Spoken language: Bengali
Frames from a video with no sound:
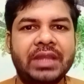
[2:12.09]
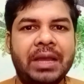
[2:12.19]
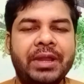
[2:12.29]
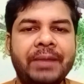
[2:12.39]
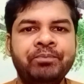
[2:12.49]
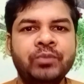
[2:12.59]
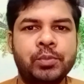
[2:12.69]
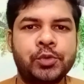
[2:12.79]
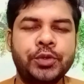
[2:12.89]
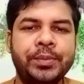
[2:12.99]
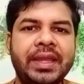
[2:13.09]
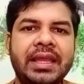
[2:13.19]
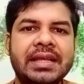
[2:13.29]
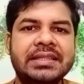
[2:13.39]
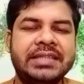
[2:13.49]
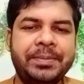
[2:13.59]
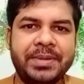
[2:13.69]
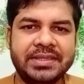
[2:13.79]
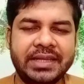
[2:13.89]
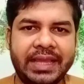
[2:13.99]
আমরা প্রথমে যে
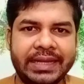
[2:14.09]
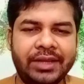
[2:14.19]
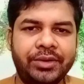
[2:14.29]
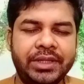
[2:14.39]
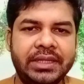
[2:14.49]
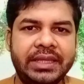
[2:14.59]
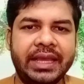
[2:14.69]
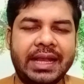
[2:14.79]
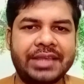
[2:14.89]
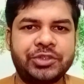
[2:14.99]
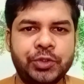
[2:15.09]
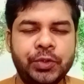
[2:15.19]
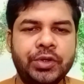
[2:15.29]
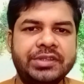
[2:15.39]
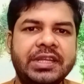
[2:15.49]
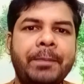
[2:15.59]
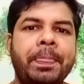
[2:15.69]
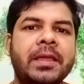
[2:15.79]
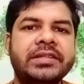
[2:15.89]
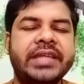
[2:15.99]
পেজের ক্যাটাগরি নিয়ে কাজ শুরু করেছিলাম
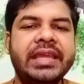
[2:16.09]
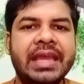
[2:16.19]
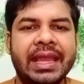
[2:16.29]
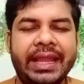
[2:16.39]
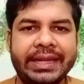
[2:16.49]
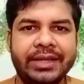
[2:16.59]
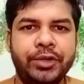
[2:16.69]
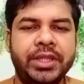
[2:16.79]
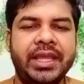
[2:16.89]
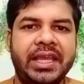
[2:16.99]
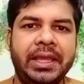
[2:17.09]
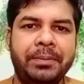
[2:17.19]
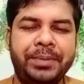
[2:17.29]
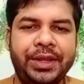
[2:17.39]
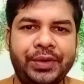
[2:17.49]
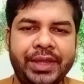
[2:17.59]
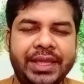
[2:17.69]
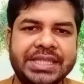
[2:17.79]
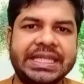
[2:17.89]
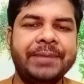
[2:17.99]
সেই ক্যাটাগরি থেকে বের হয়ে
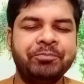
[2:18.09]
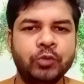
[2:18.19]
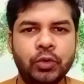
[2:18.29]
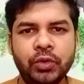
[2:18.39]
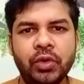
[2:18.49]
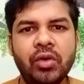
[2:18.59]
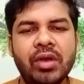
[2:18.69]
এসে অন্য